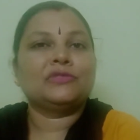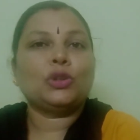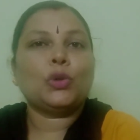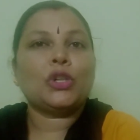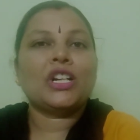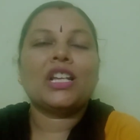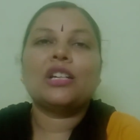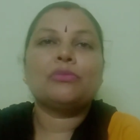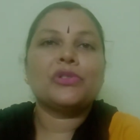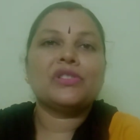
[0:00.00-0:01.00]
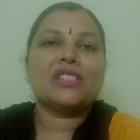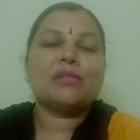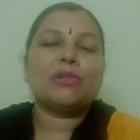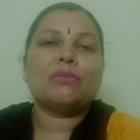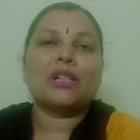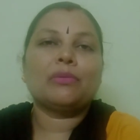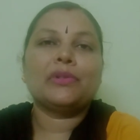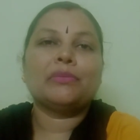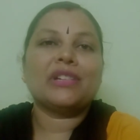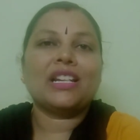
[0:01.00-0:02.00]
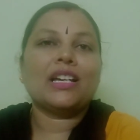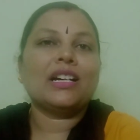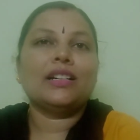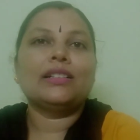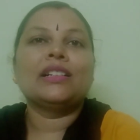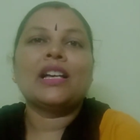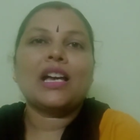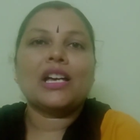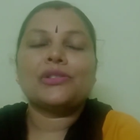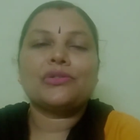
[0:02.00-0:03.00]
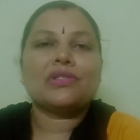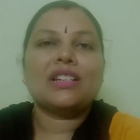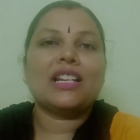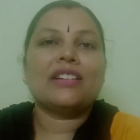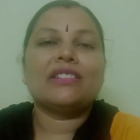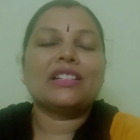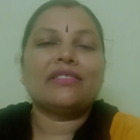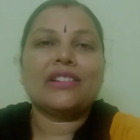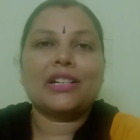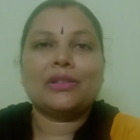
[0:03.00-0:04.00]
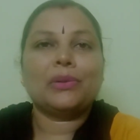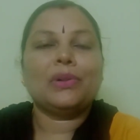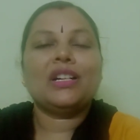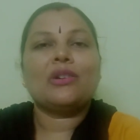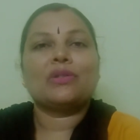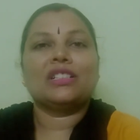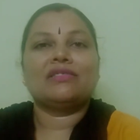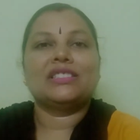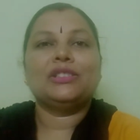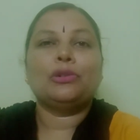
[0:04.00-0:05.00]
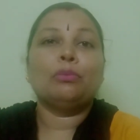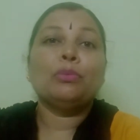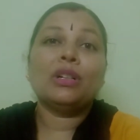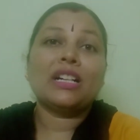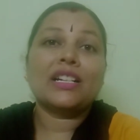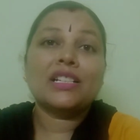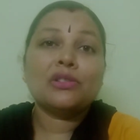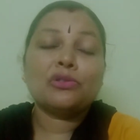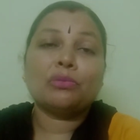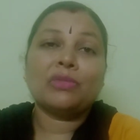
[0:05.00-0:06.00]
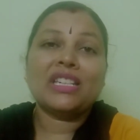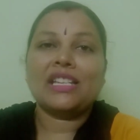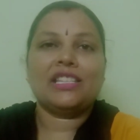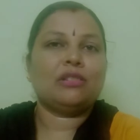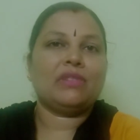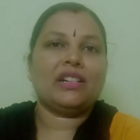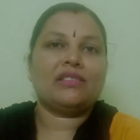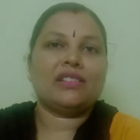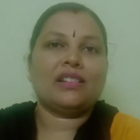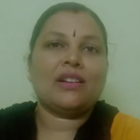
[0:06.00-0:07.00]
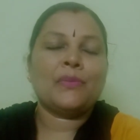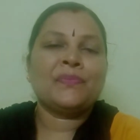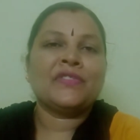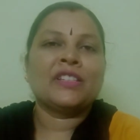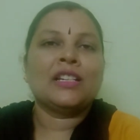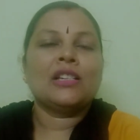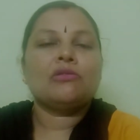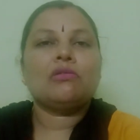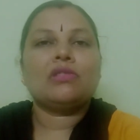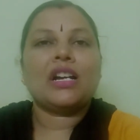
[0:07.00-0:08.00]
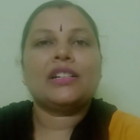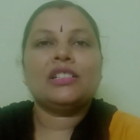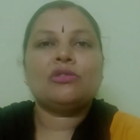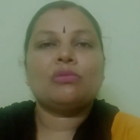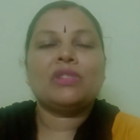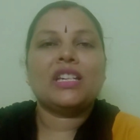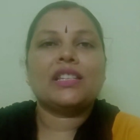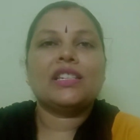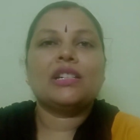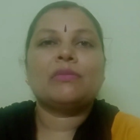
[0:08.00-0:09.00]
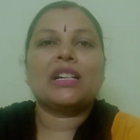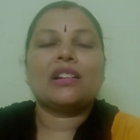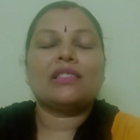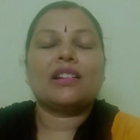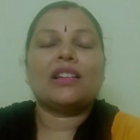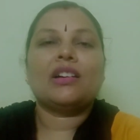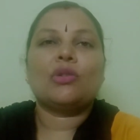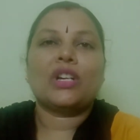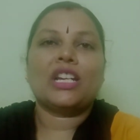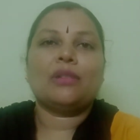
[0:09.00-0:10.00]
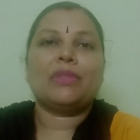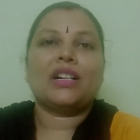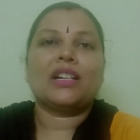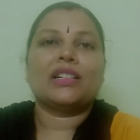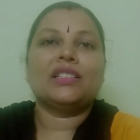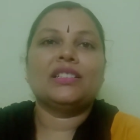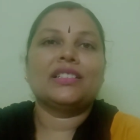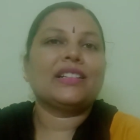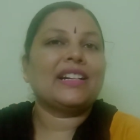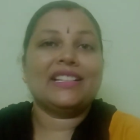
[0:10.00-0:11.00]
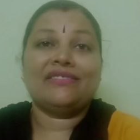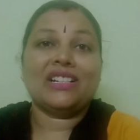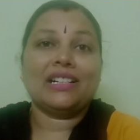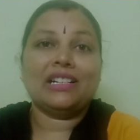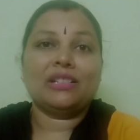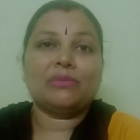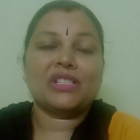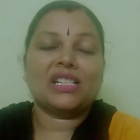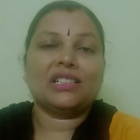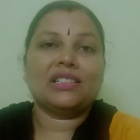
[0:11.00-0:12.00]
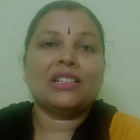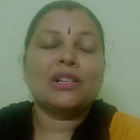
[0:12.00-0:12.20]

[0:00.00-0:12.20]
கொரோனாலாம் முடிஞ்சு இப்போ மறுபடியும் எல்லா ஆஸ் யூஷுவல் எல்லாம் வர வர்றதுக்குள்ளே அவங்களுக்கு வந்து ரொம்ப கடன் சுமை அதிகமாகிடுச்சிங்களாம் ஸோ கடன் சுமை அதிகமானதுனால அவங்க என்ன பண்ணாங்க கடன் வாங்க ஆரம்பித்தாங்க